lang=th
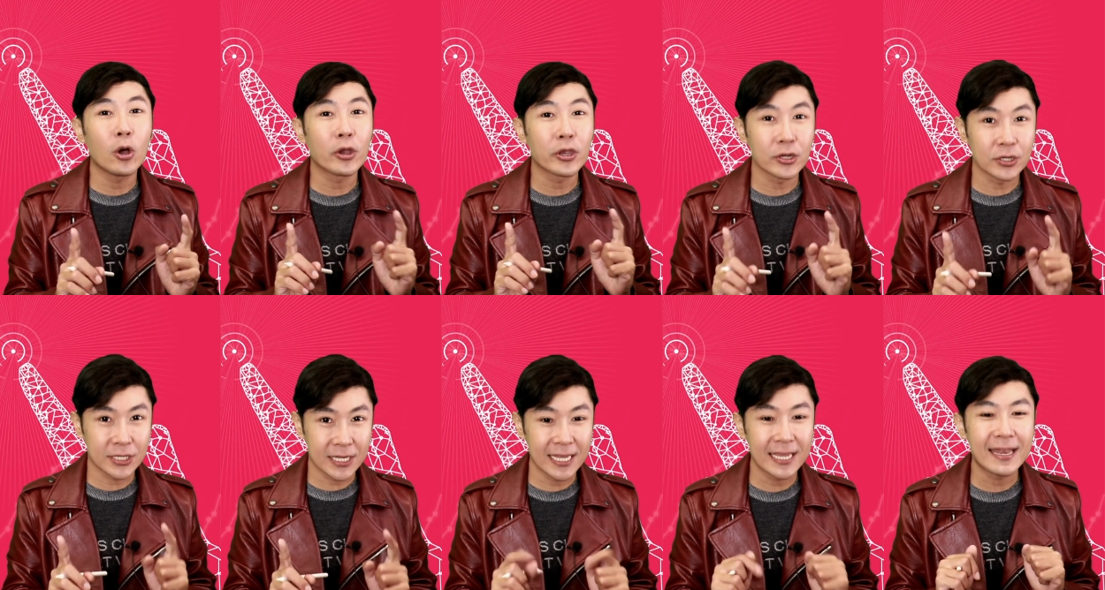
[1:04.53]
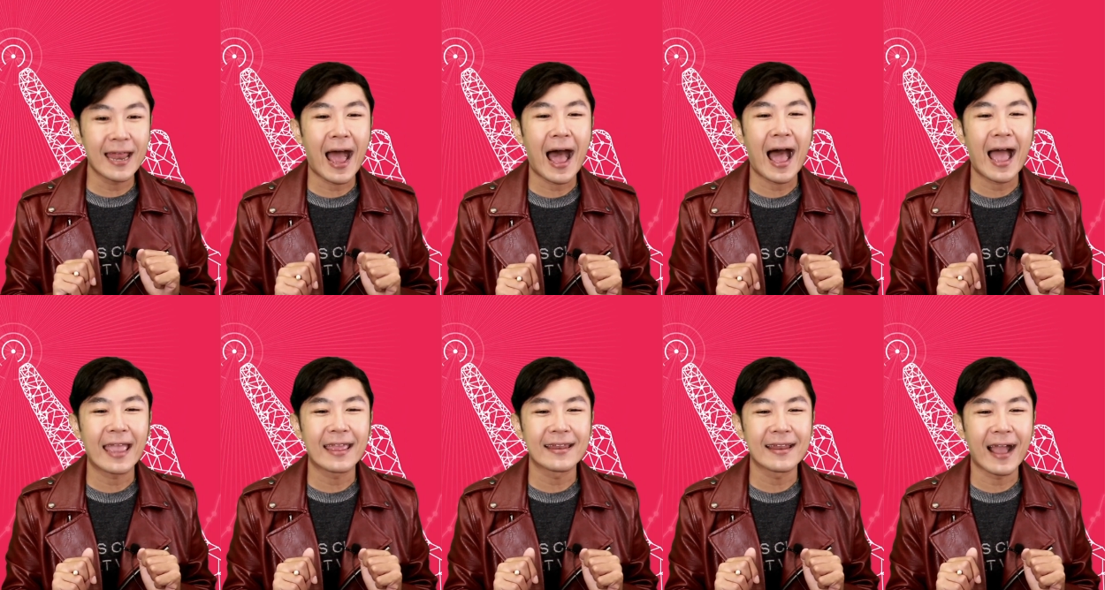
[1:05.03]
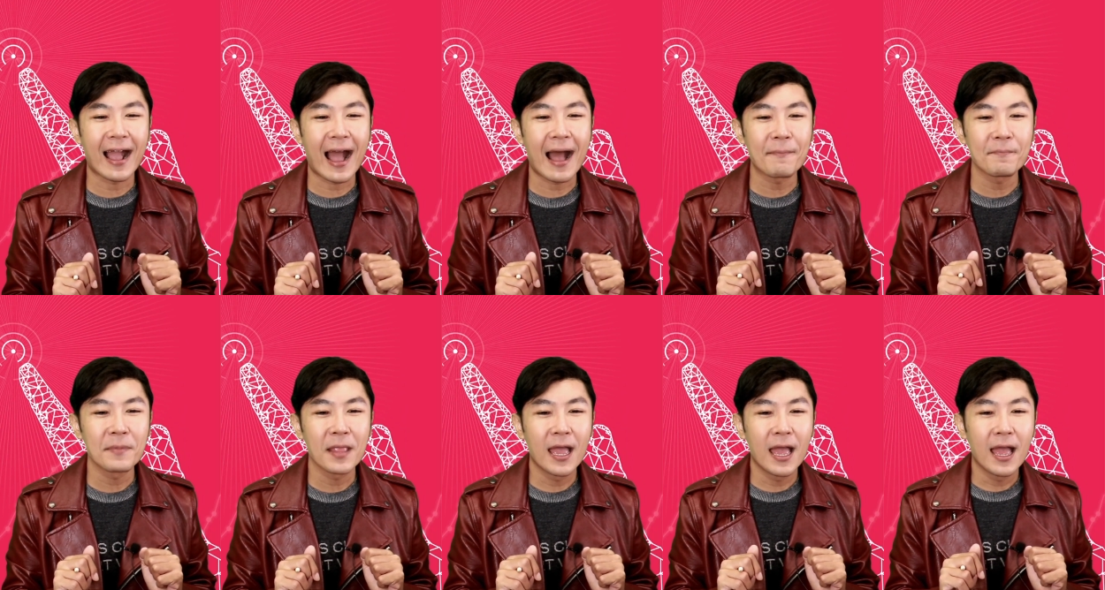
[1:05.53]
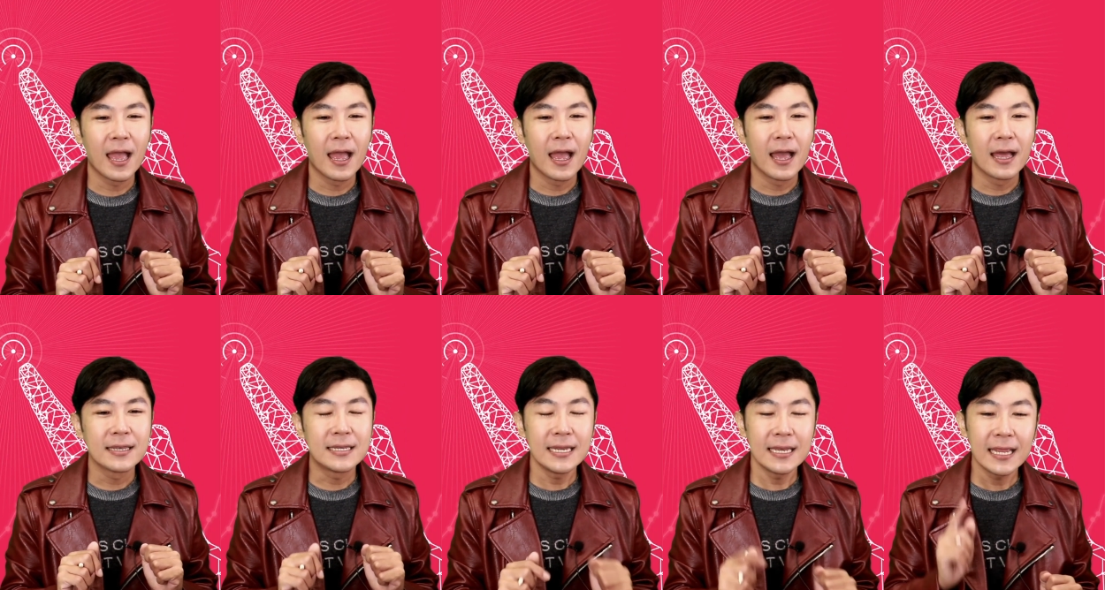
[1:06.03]
loyalty ได้นะครับ
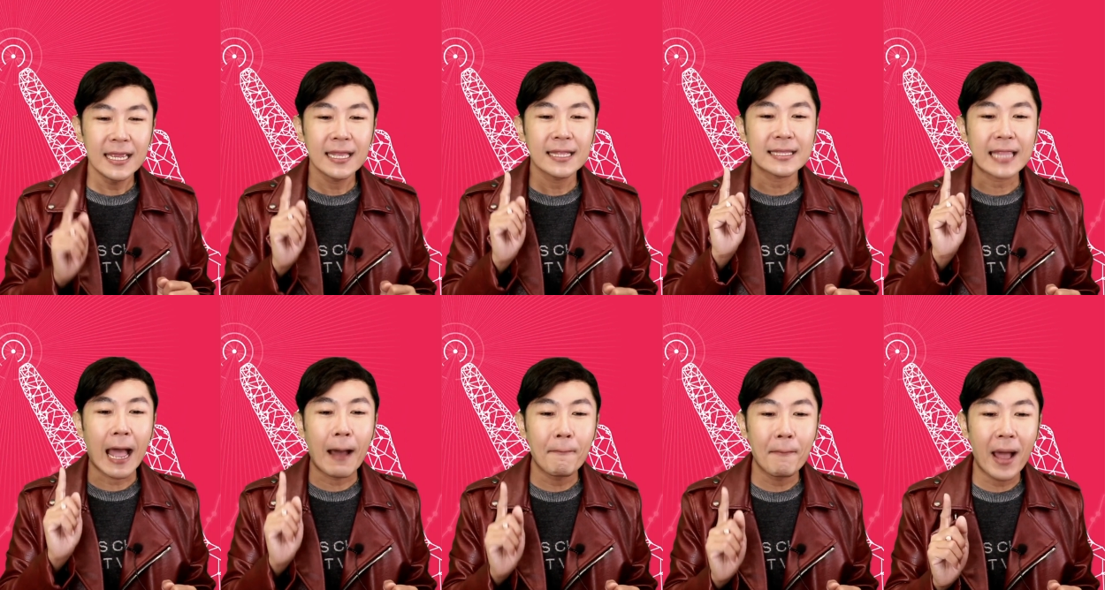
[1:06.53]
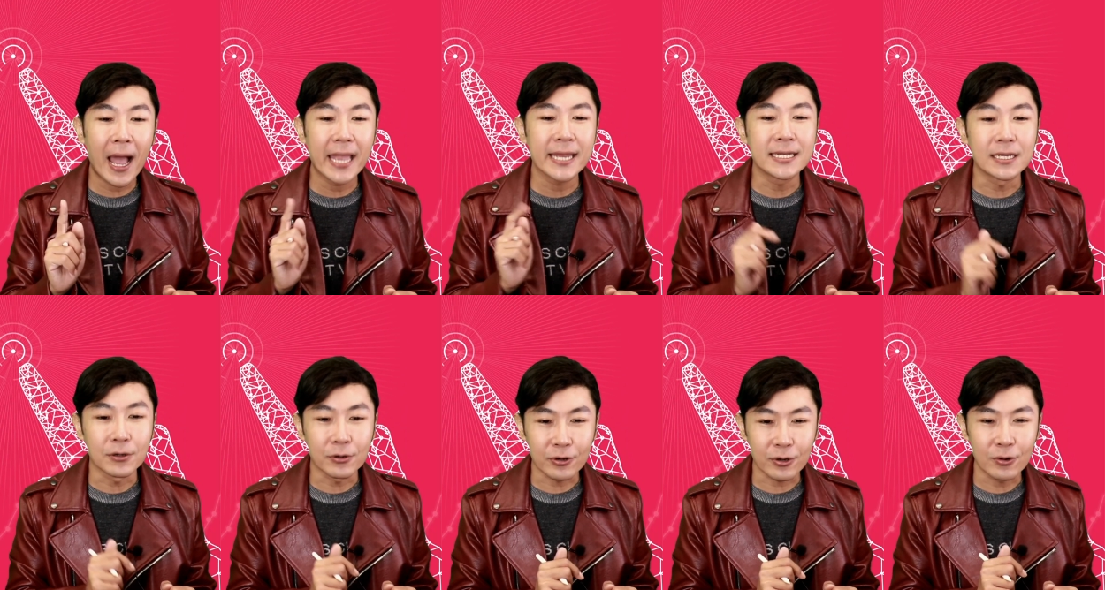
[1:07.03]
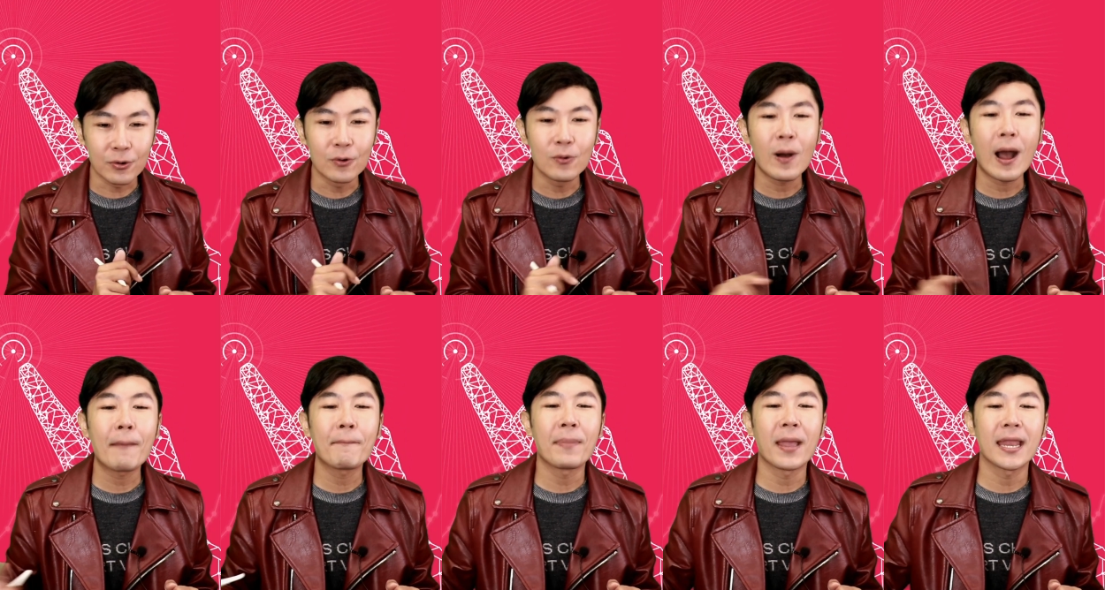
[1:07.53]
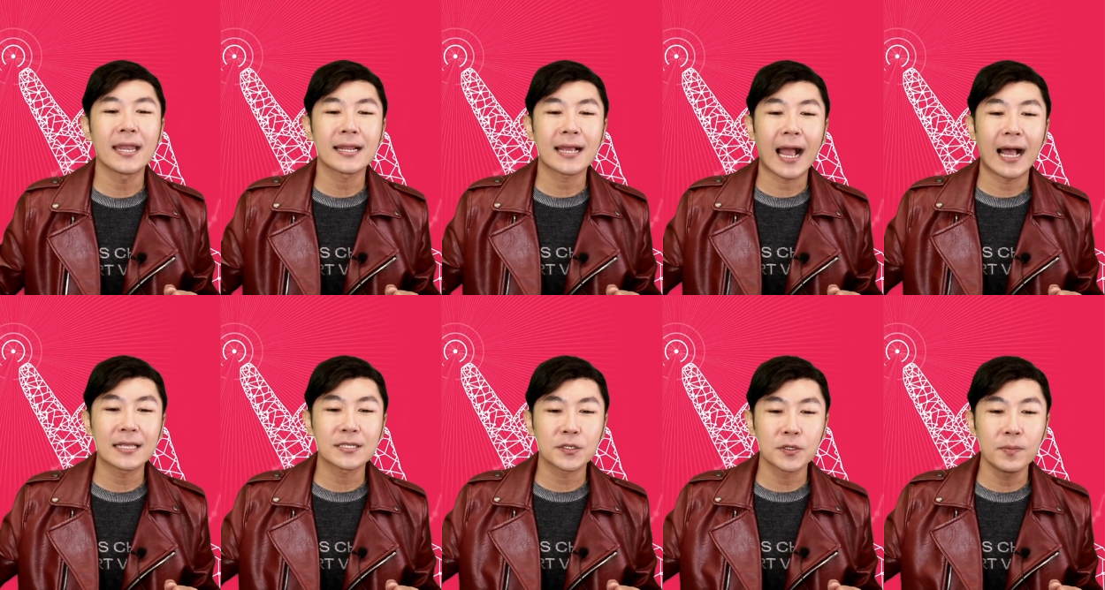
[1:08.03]
ทีนี้ทำไมถึงรู้ว่าเป็น
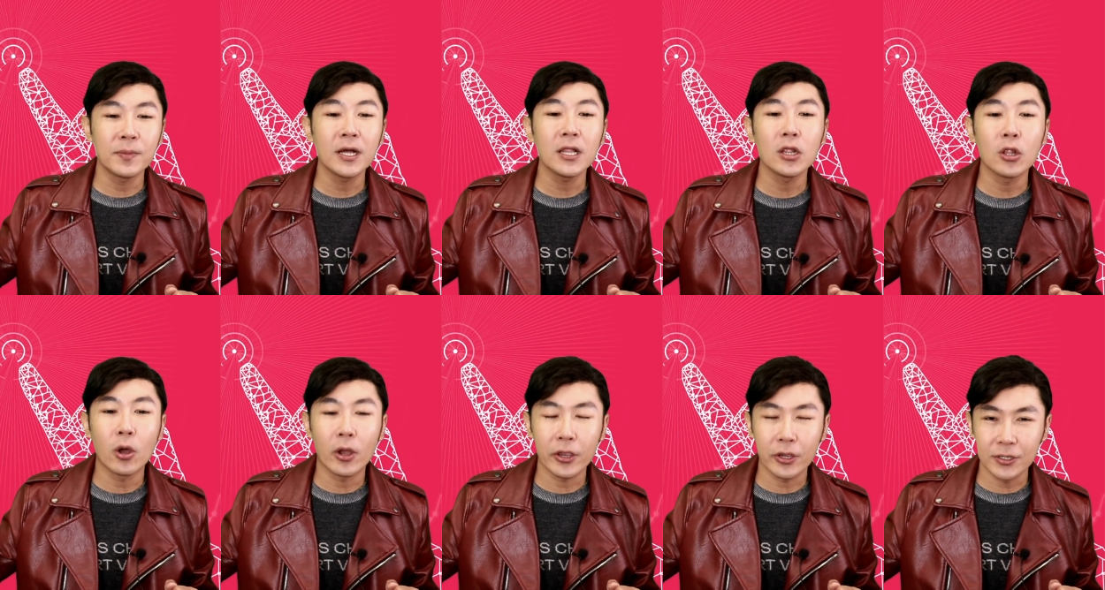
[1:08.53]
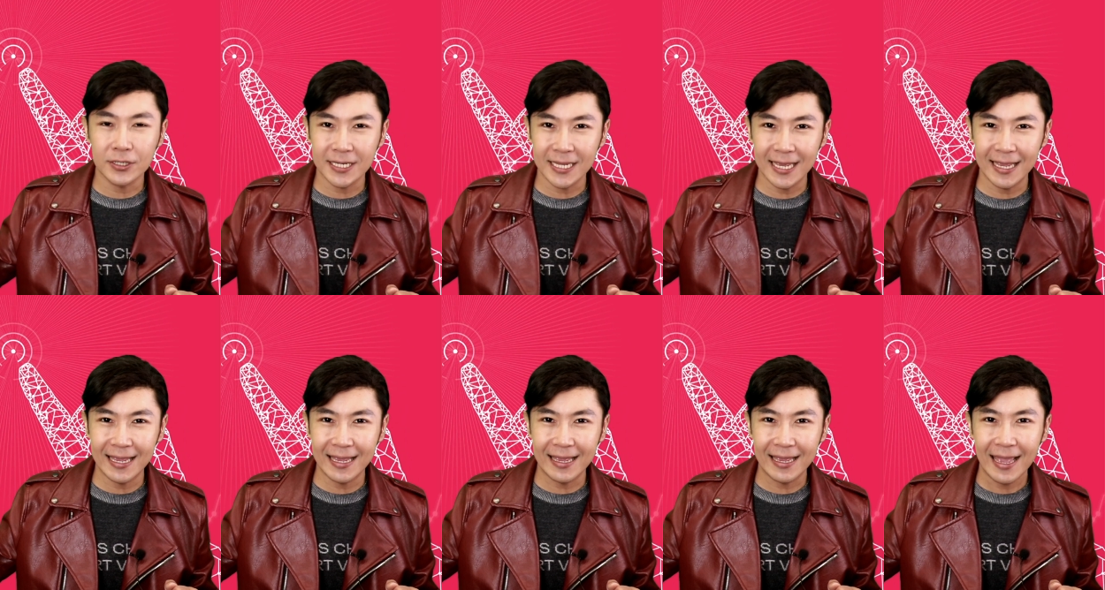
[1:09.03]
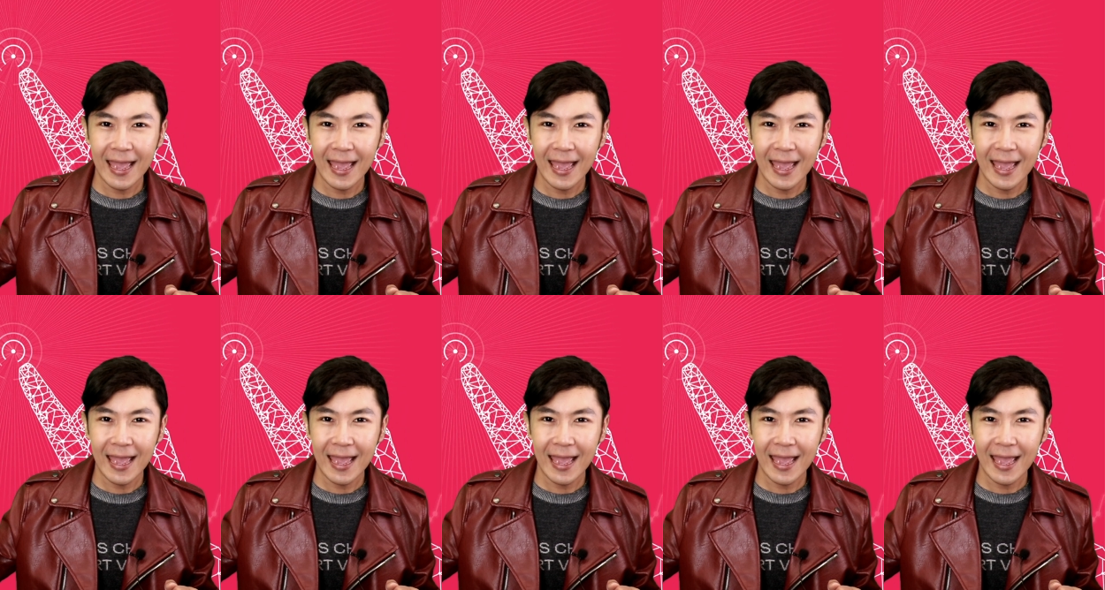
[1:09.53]
customer loyalty